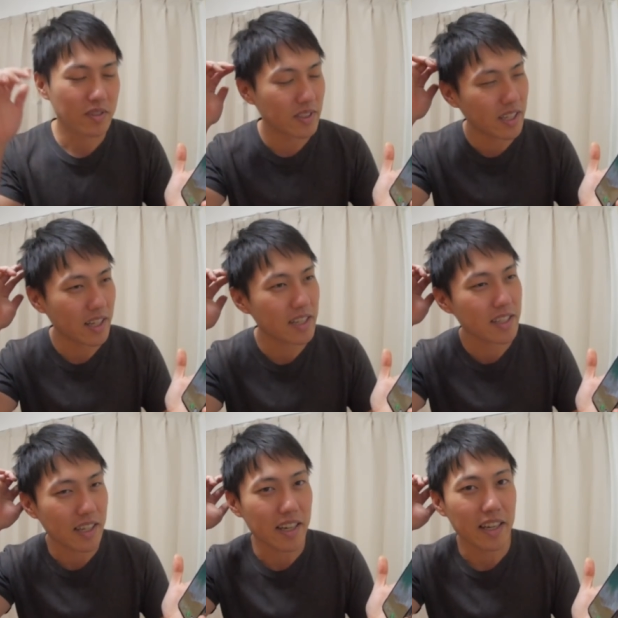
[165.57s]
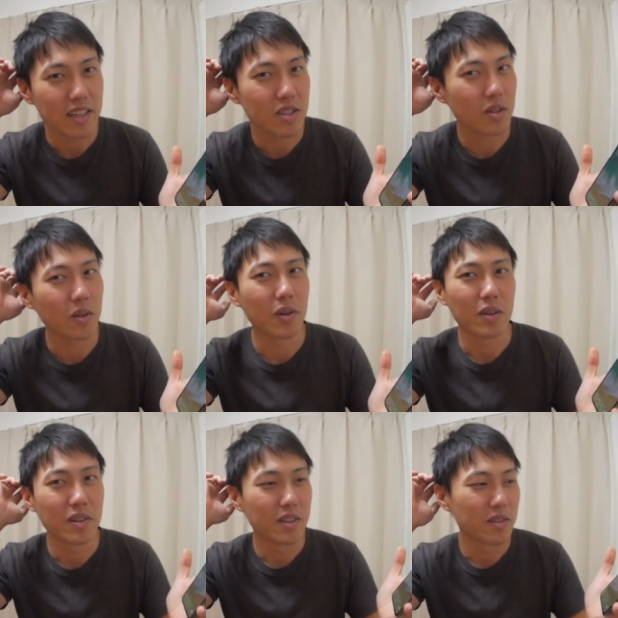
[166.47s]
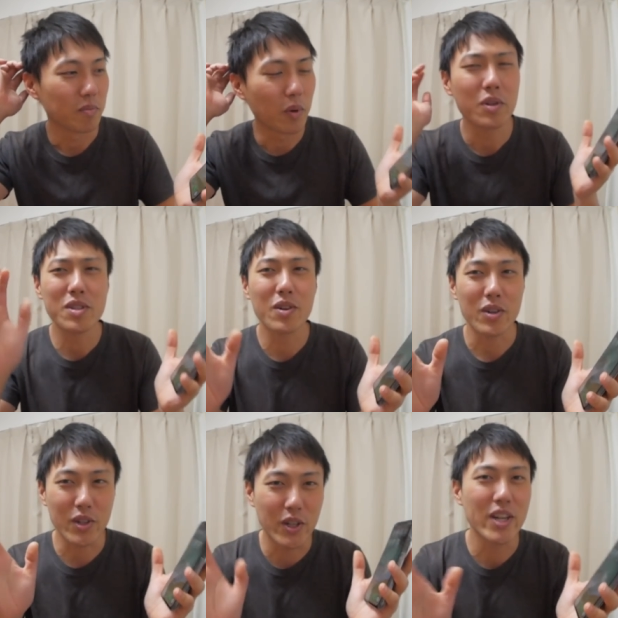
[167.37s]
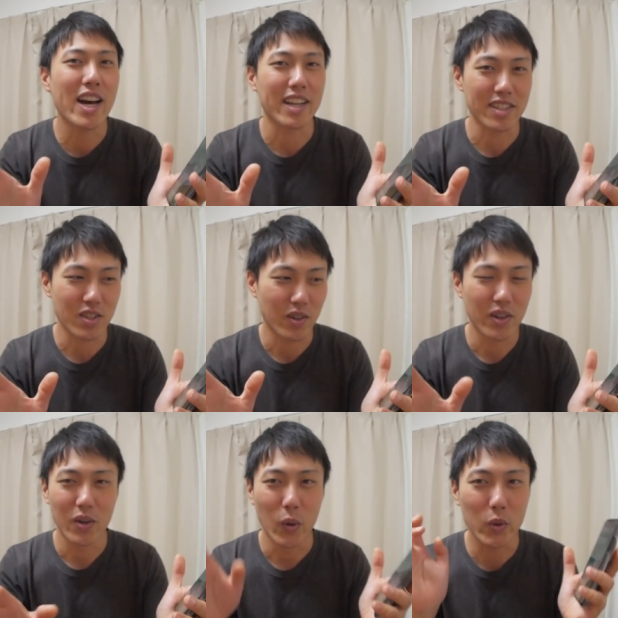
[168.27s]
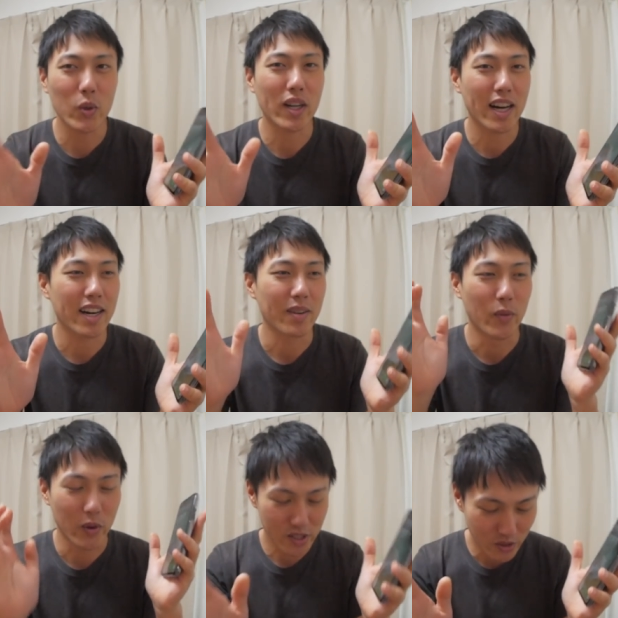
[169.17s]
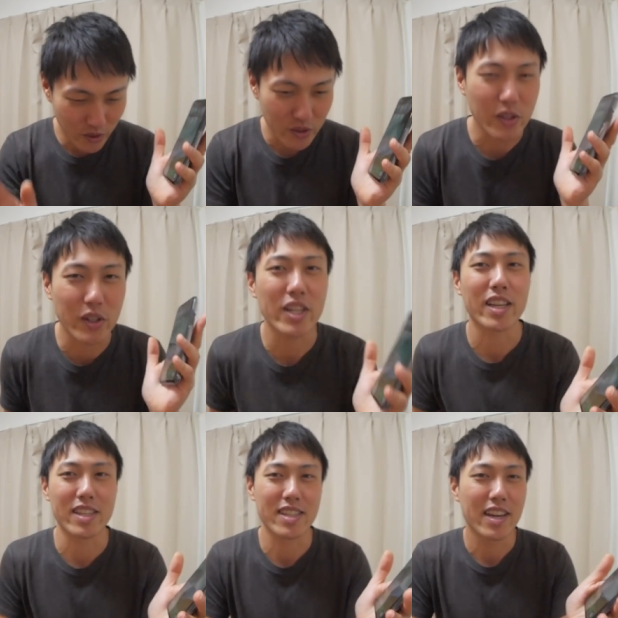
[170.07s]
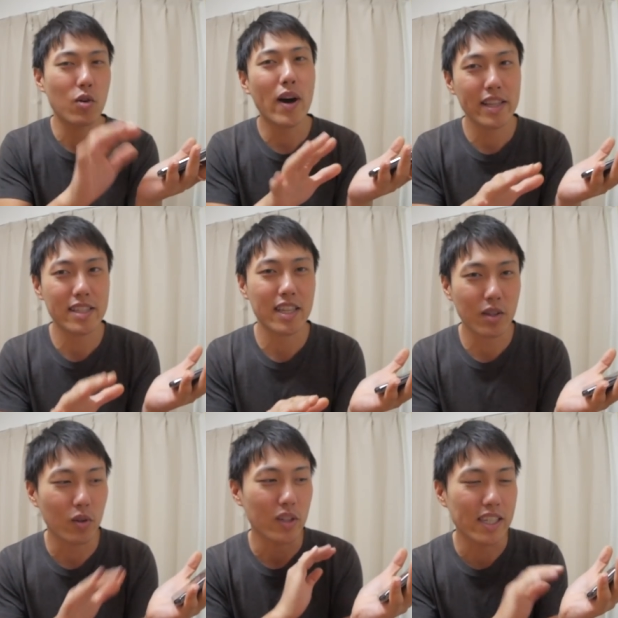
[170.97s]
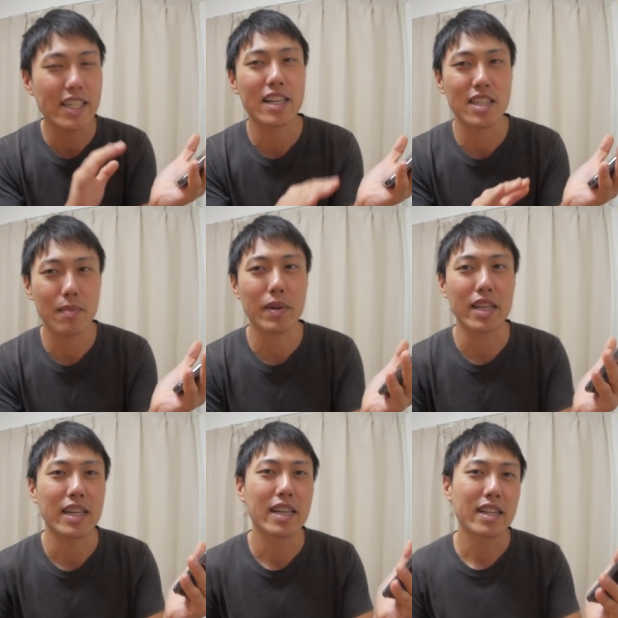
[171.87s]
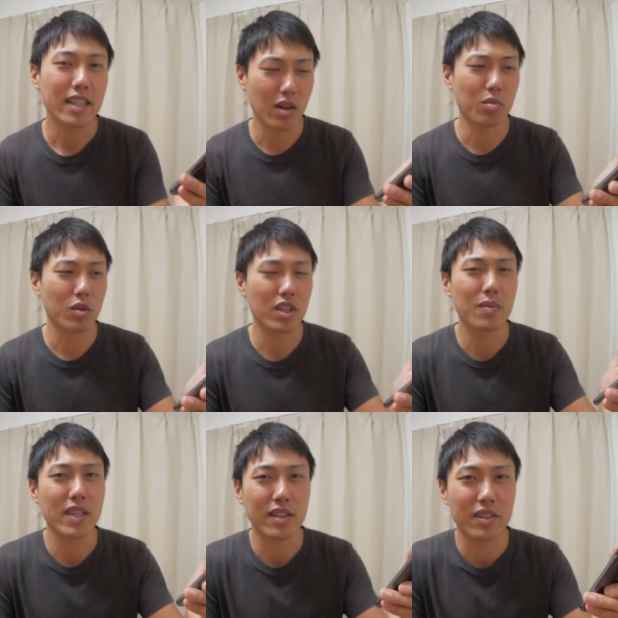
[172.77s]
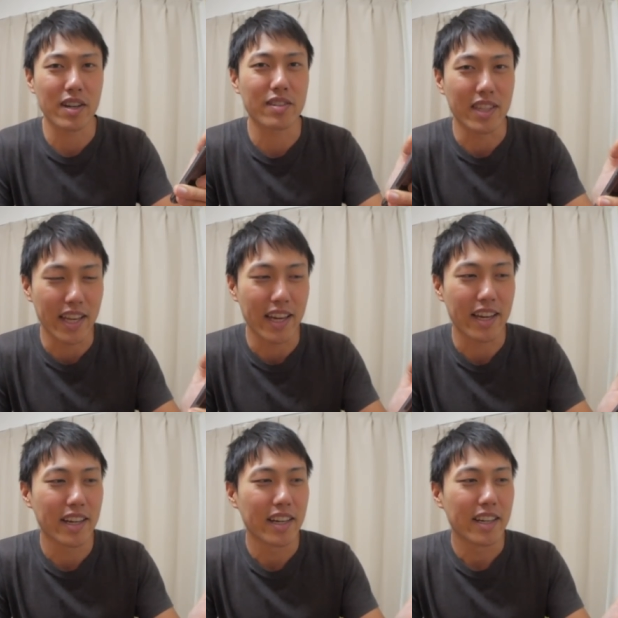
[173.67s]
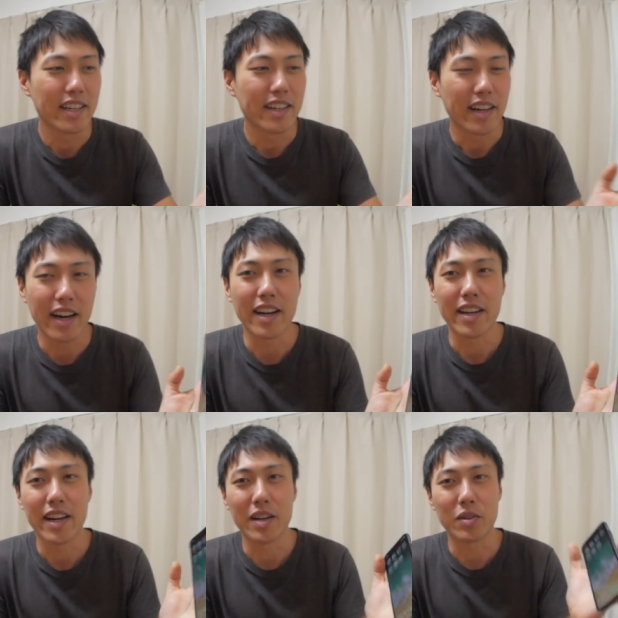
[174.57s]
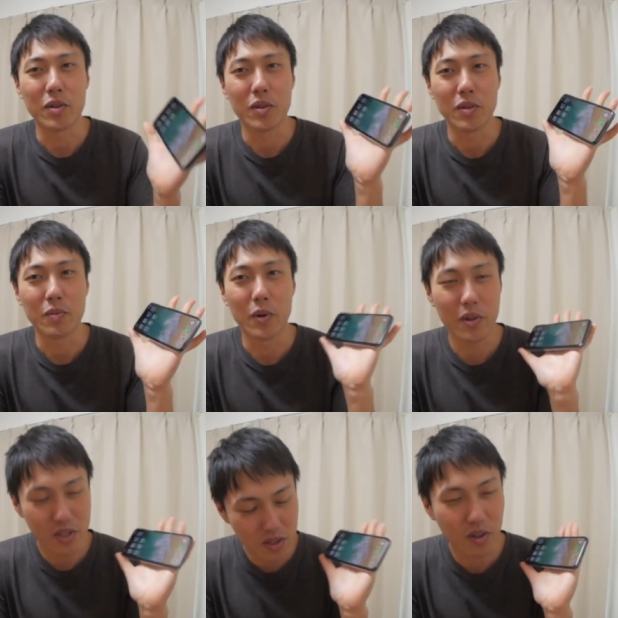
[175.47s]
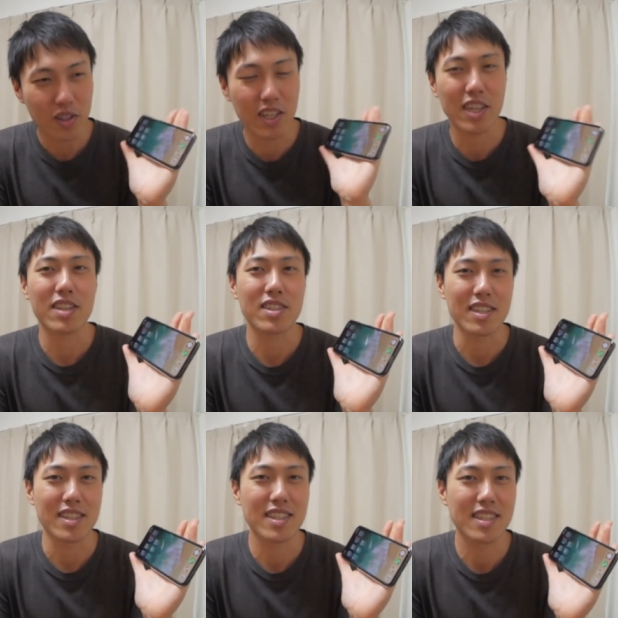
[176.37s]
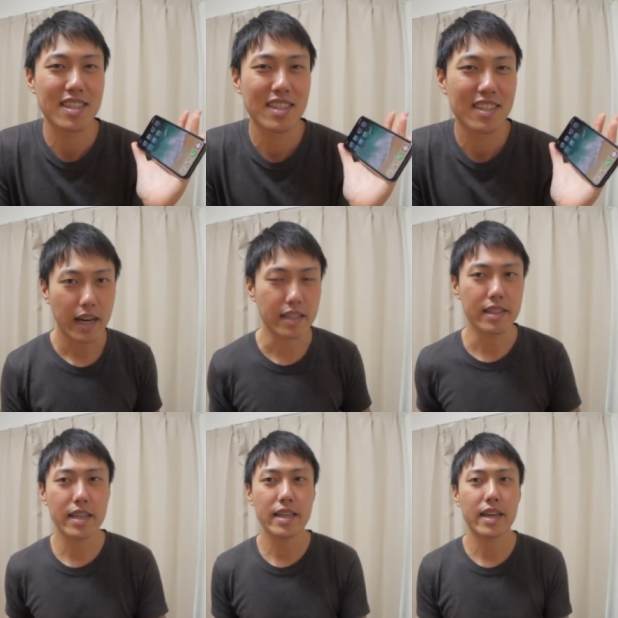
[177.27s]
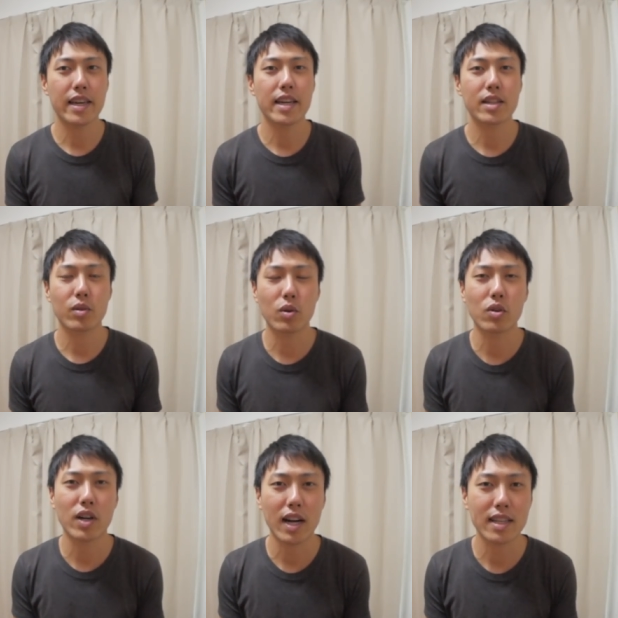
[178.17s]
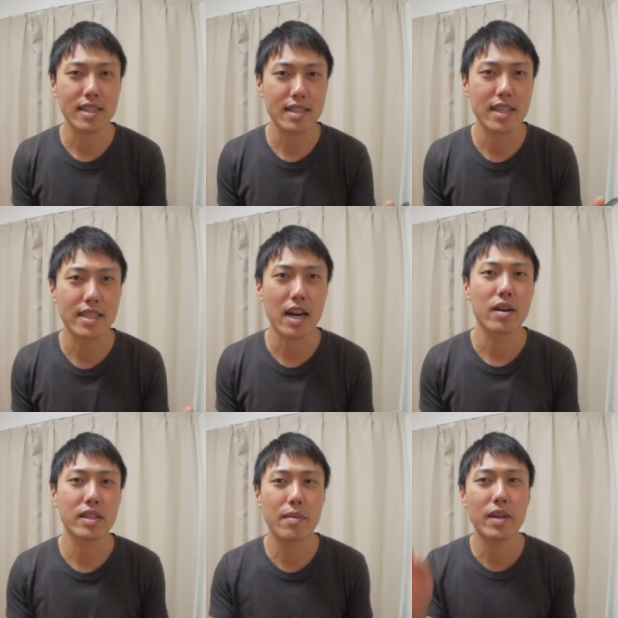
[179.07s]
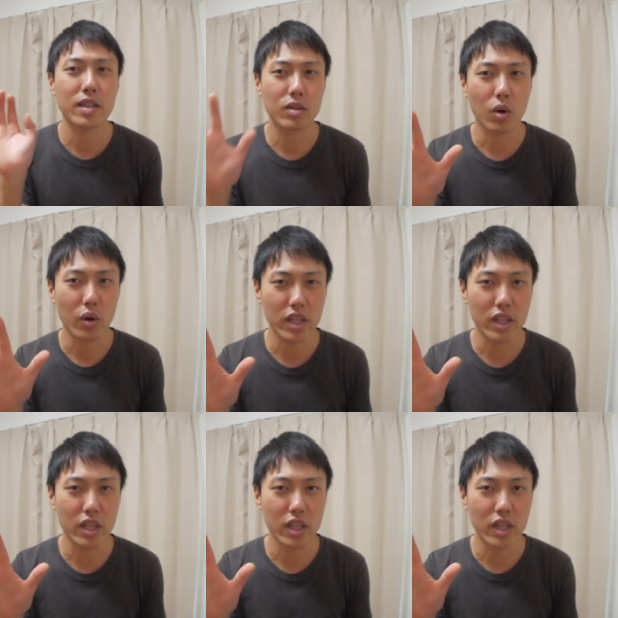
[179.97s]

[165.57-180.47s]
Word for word: ん、な、なんですかね、その、ものすごいクリアなんですよ。音がものすごいクリアです。弱いですけど、いい感じでやっぱり低音も響いてくれるんで、はい、あの、ものすごい聞きやすいです。はい。で、えっ、ー、と、ここからですね、じゃあデメリット